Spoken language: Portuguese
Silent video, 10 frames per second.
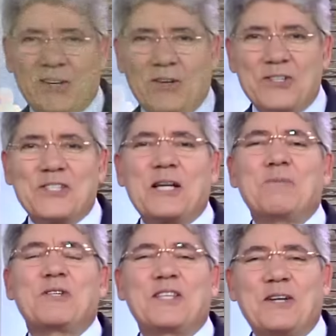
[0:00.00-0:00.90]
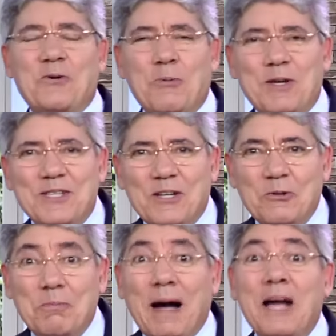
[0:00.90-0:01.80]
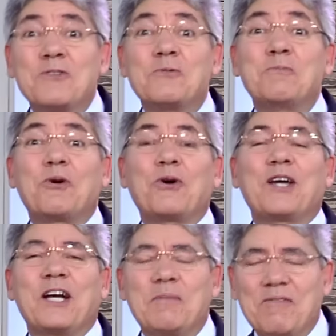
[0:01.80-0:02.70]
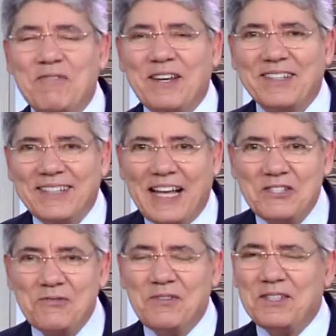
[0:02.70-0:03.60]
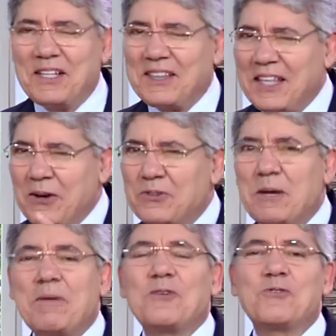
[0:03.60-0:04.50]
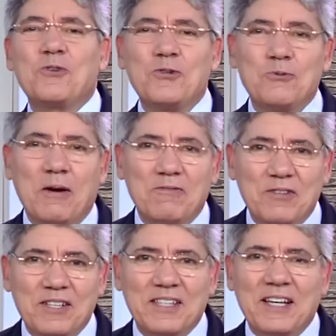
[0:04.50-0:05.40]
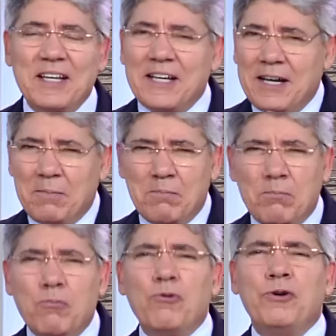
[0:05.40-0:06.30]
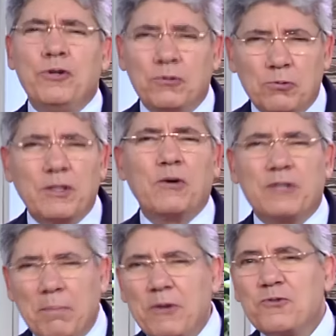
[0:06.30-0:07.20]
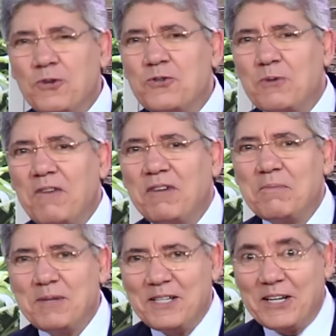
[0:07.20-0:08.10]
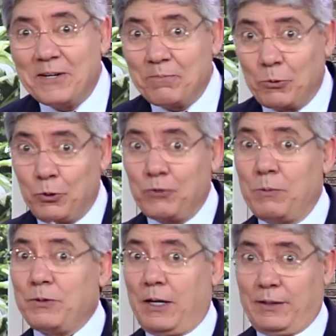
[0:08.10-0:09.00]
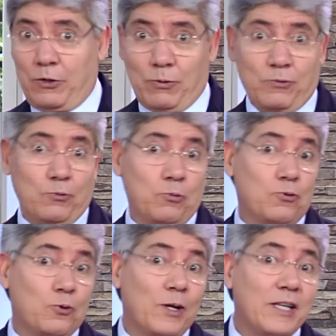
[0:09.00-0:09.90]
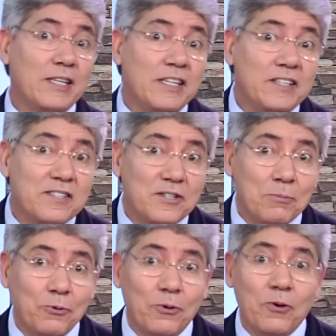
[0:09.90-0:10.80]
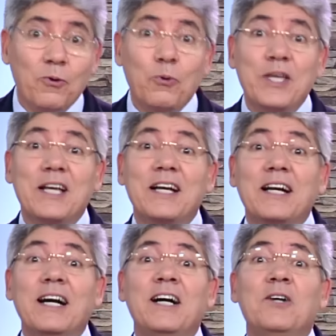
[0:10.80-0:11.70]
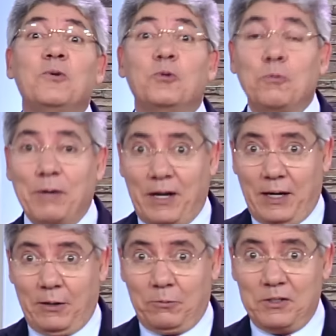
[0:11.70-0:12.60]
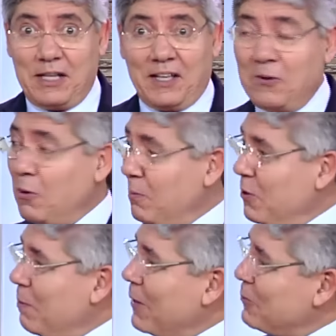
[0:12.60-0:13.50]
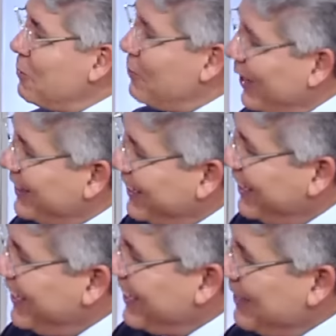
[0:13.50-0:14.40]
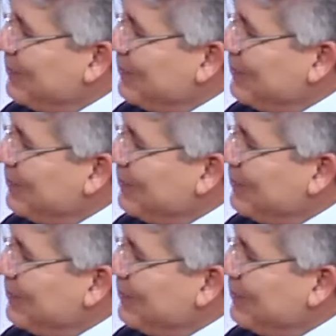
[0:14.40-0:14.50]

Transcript: Nós estamos então começando mais um programa Verdade e Vida. Deus abençoe sua vida, muito Deus abençoe sua família. Hoje vamos tratar de um assunto soleníssimo, o engano do pecado. Está aqui comigo o pastor Mota. Que Sim.